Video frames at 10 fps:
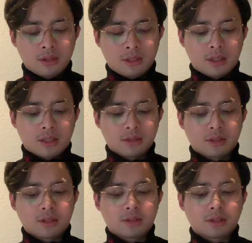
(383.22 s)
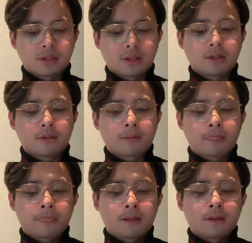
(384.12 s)
啊，这个这个
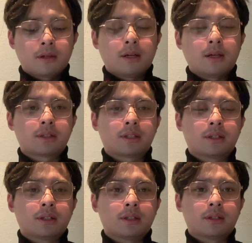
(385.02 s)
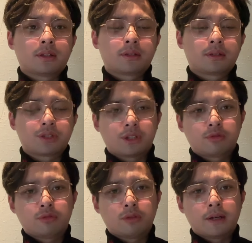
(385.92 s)
啊，这个极
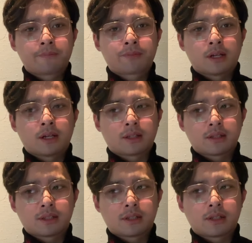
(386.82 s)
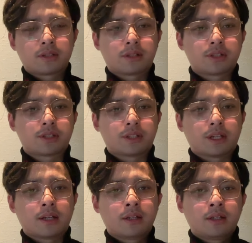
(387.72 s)
兔啊啊，他这个这个企
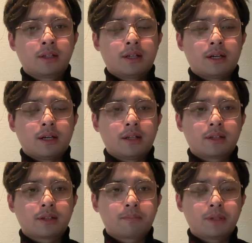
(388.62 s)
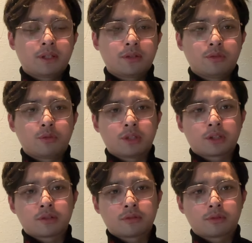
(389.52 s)
业啊，在并购过程
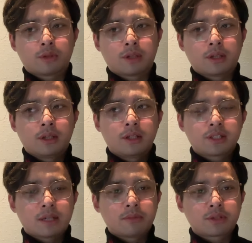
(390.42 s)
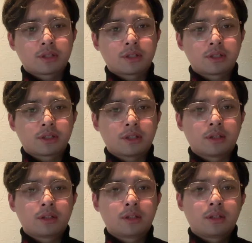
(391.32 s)
当中对加盟商的这个
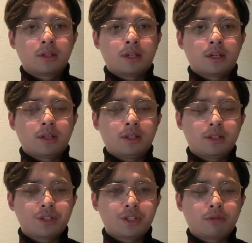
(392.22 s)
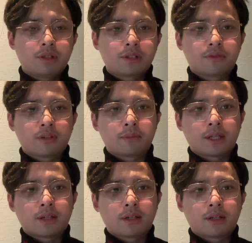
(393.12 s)
啊利益的侵吞这方
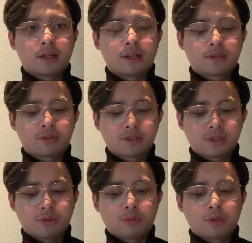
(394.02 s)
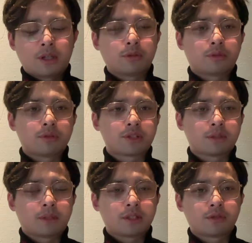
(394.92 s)
面啊，确实有网友都是实
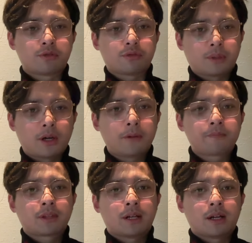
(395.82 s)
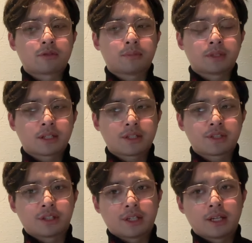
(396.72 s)
名制举报啊，说明这家
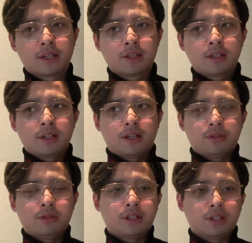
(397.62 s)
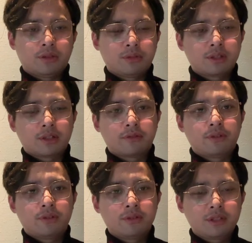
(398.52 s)
企业啊有很多的这个
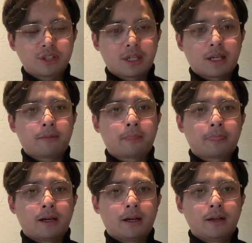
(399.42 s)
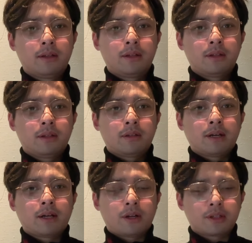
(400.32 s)
风险啊。对
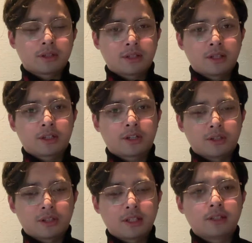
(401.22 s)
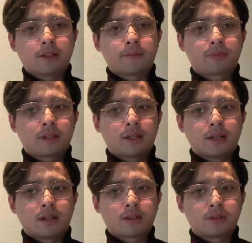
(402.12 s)
吧？好像挺搞得定的
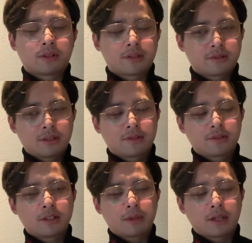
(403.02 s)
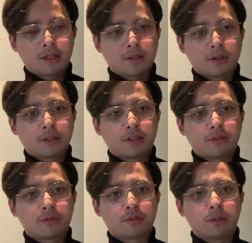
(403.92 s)
啊，就他自自认为很搞得定，
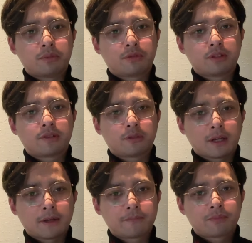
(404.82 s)
就说我不缺资源